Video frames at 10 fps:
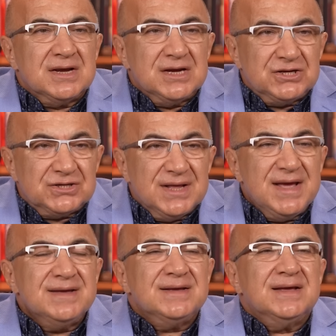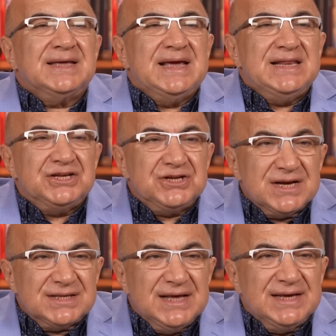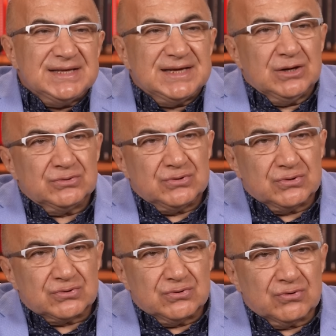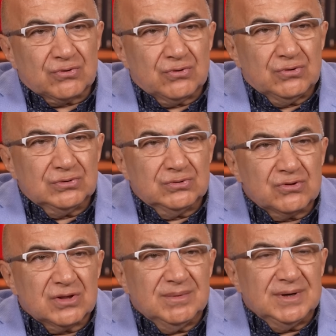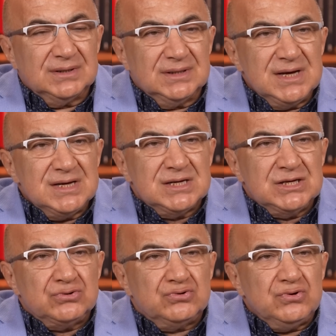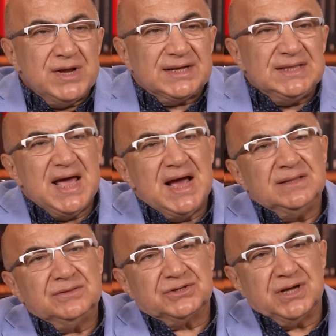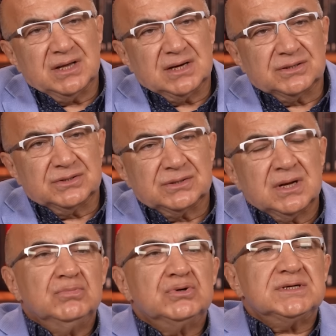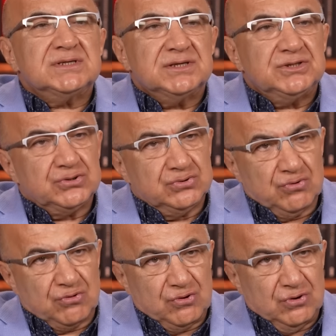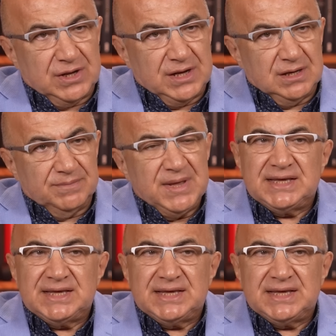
İşte gelecekle ilgili söz konusu olduğu zaman da sürekli endişe yaratır. Bu kısaca şunu söyleyelim.